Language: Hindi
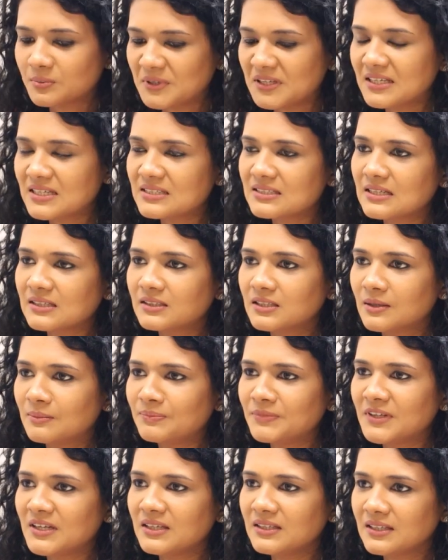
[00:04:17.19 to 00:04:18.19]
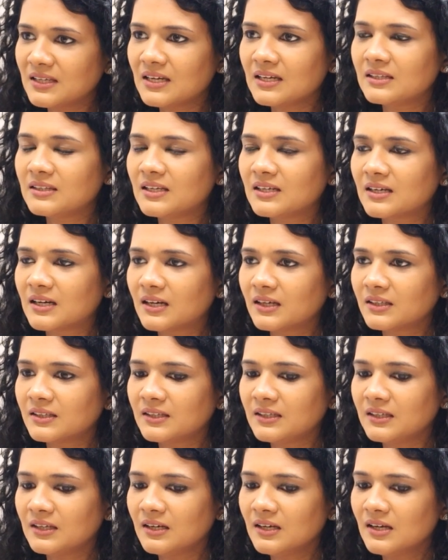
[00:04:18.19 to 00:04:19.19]
ट्वी के साथ हमने ये देखा
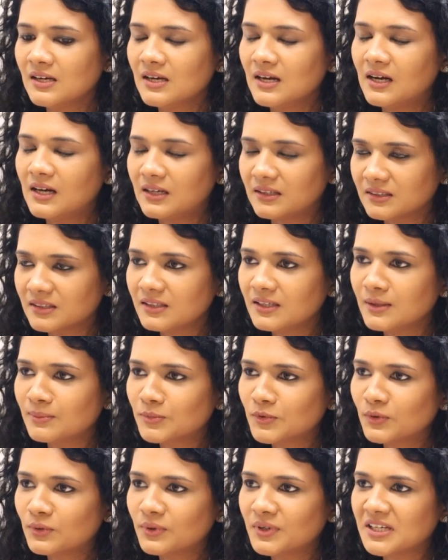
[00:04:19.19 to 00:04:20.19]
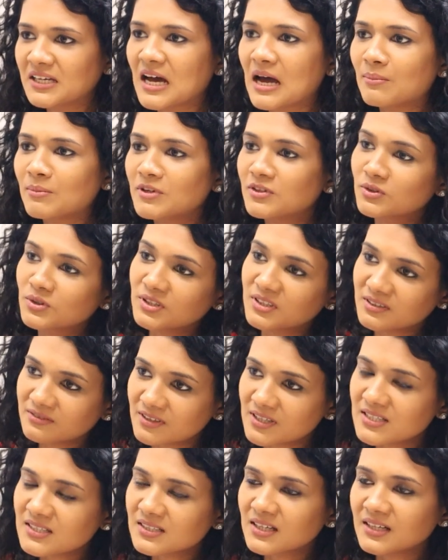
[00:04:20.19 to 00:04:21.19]
कि अगर हमको कोई गारमेंट को
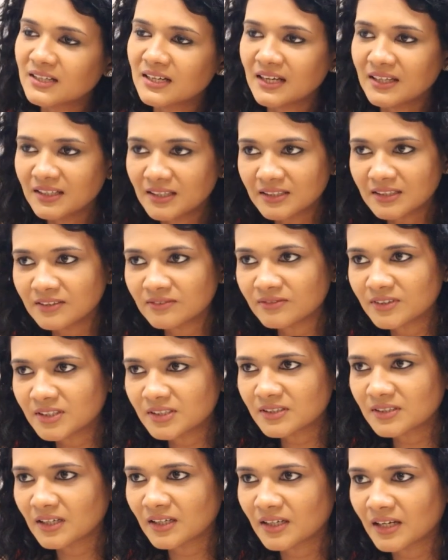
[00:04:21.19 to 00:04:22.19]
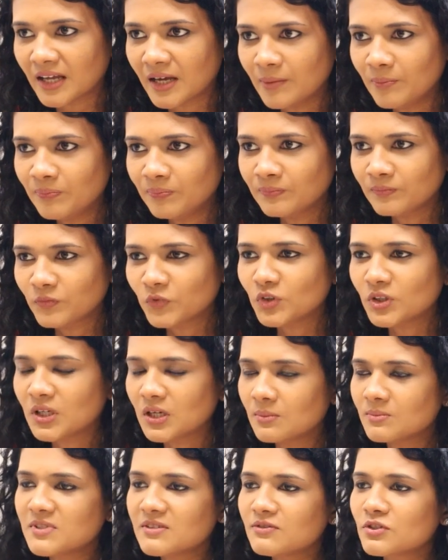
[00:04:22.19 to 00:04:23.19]
रिवर्स करना है या कन्वर्ट करना है तो
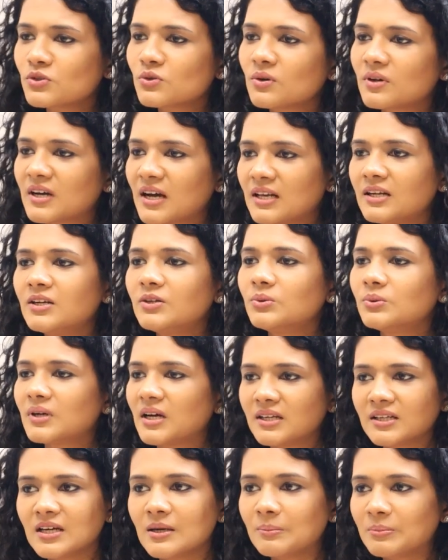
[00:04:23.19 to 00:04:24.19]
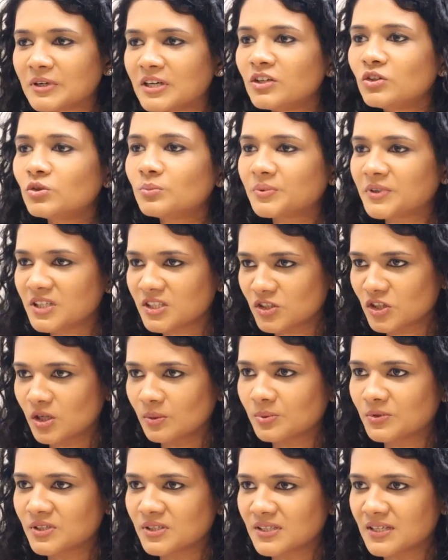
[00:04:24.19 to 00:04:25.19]
हम सिर्फ उसको कलर टू कलर या प्रिंट टू प्रिंट का
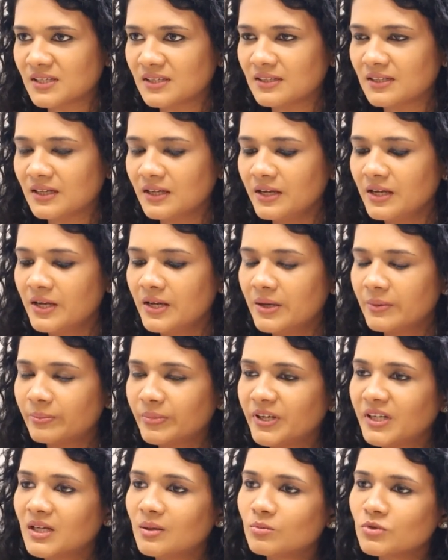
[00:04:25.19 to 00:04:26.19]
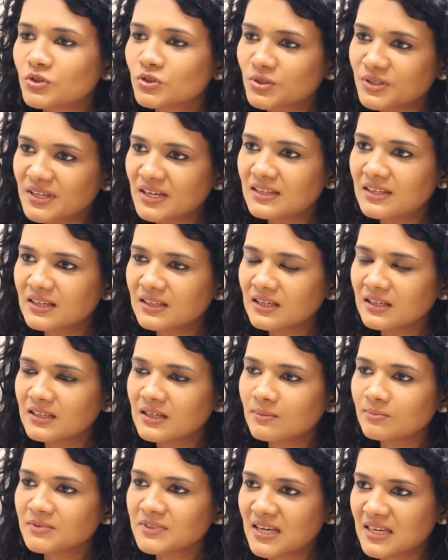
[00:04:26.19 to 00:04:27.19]
ऑप्शन नहीं दे पर हम उसको ये देखें
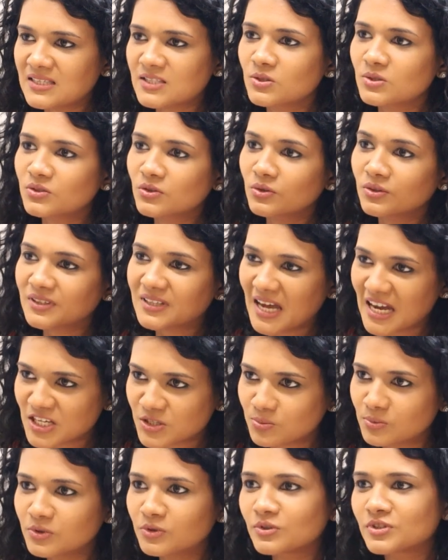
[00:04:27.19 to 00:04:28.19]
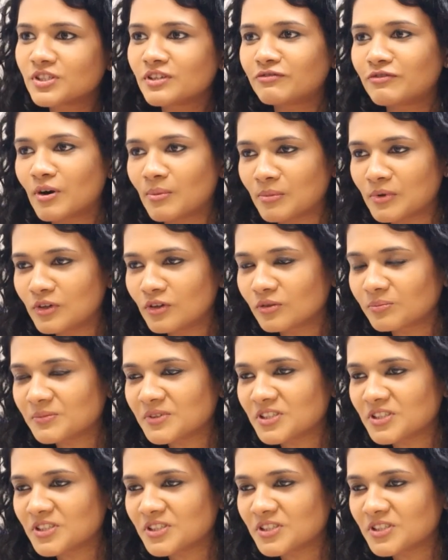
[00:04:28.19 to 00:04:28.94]
कि हम कैसे उसको कैजुअल लुक से फॉर्मल लुक